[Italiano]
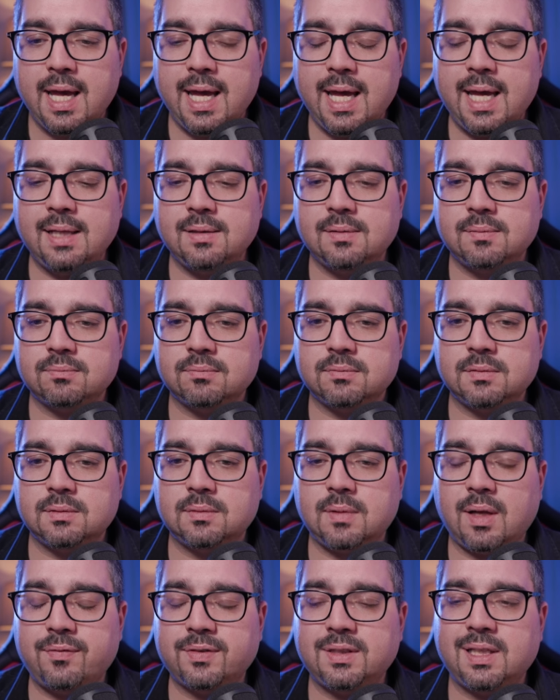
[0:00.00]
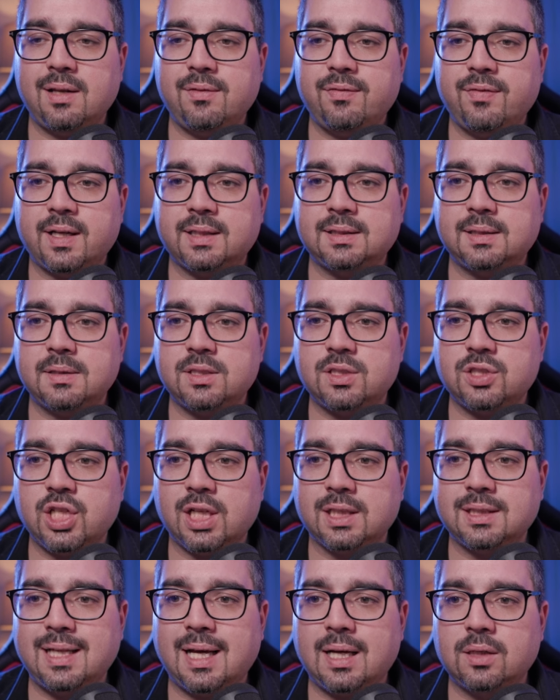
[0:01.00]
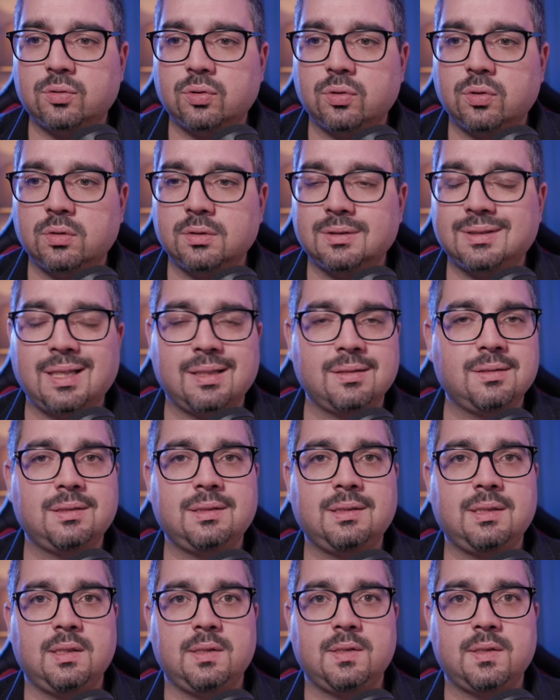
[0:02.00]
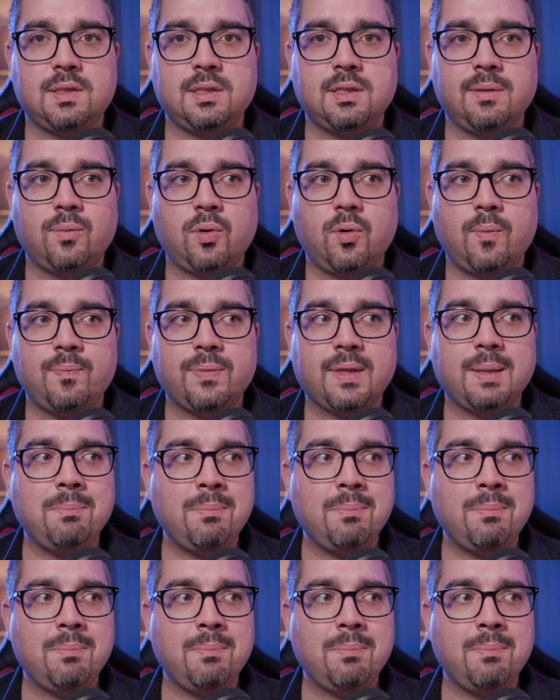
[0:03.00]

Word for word: E After Effects ci ha dato tantissimo,